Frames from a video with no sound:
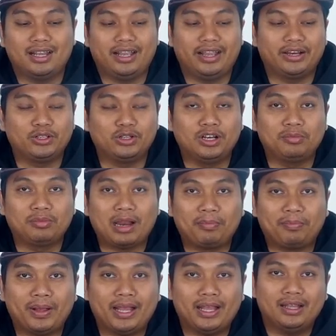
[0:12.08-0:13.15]
Air Jordan
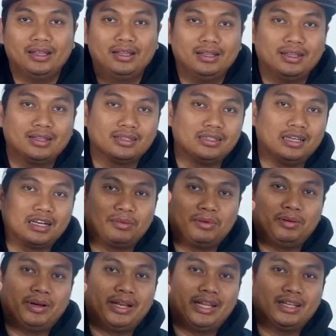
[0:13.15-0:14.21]
berapa? Jangan
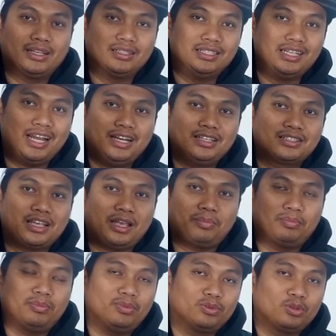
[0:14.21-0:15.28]
kemana-mana. Jangan di
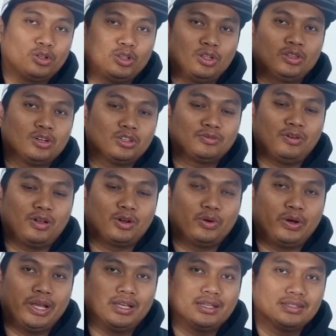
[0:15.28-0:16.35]
skip. Tonton terus vlog
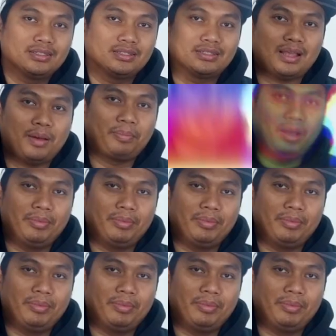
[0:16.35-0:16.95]
gue sampai